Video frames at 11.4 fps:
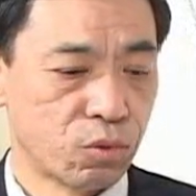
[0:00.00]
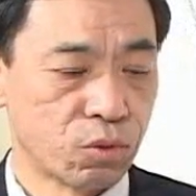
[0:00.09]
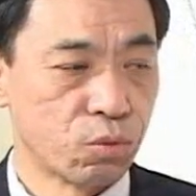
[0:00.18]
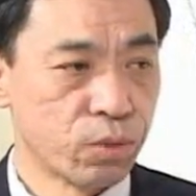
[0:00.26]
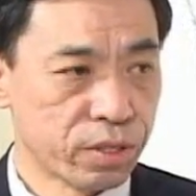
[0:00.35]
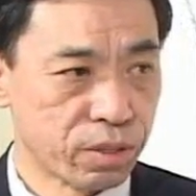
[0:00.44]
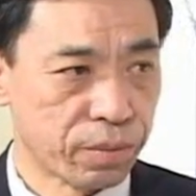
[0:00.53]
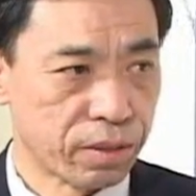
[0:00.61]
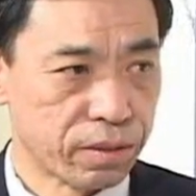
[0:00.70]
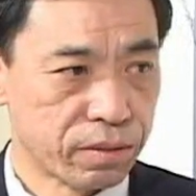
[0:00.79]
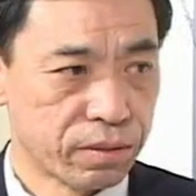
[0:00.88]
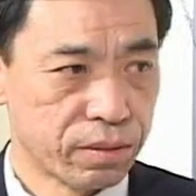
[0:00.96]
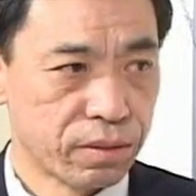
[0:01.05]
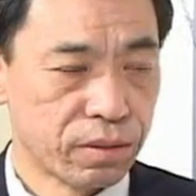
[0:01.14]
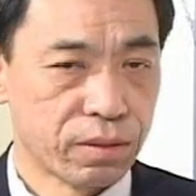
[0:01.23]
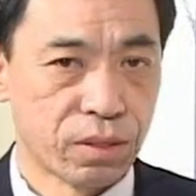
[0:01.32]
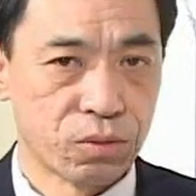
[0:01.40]
我说为什么？
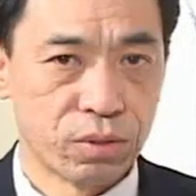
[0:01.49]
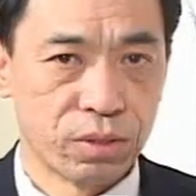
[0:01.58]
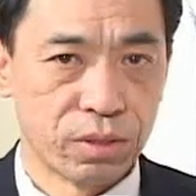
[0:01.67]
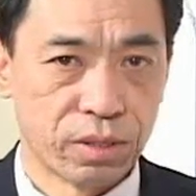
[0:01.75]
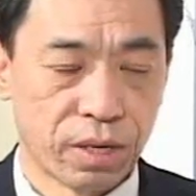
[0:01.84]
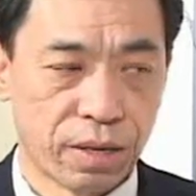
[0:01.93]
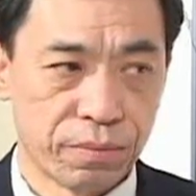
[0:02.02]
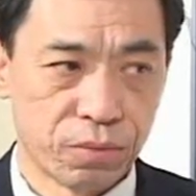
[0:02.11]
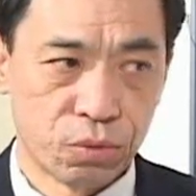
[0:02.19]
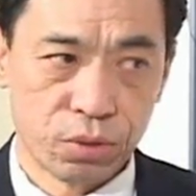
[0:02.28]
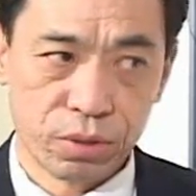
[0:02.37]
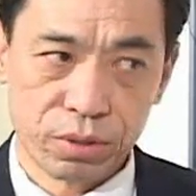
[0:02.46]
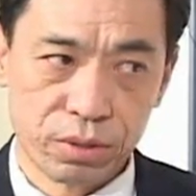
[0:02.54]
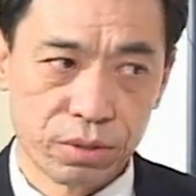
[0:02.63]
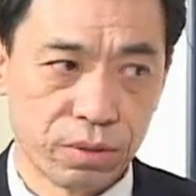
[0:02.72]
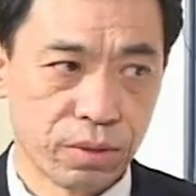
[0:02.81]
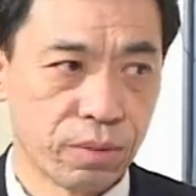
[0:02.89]
他说你肝确
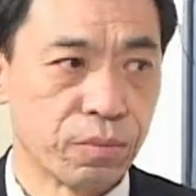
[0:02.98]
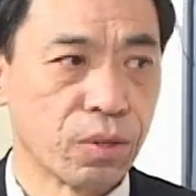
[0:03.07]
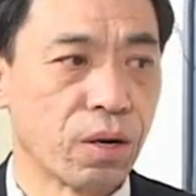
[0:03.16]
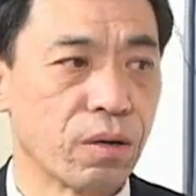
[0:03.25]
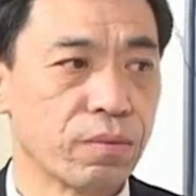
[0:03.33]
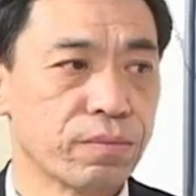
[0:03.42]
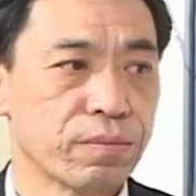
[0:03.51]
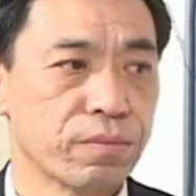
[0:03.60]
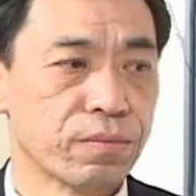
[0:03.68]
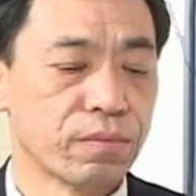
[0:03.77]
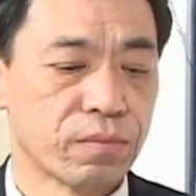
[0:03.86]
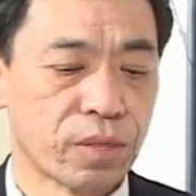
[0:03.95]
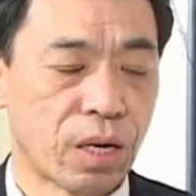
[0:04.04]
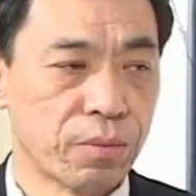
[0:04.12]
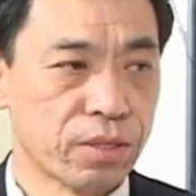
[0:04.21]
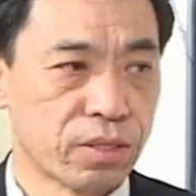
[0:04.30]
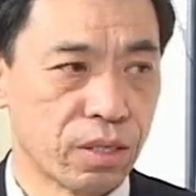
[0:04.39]
实是很不好，
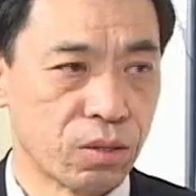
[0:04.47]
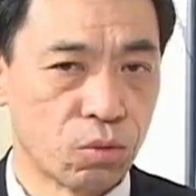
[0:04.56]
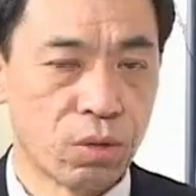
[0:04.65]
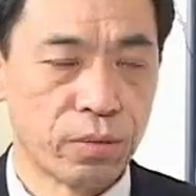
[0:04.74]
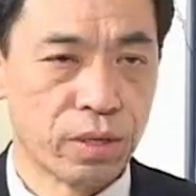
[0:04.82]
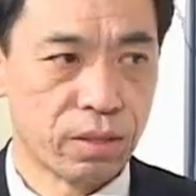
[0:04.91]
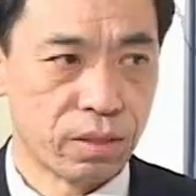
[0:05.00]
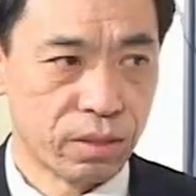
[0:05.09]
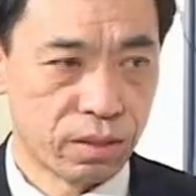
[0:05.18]
他们诊断为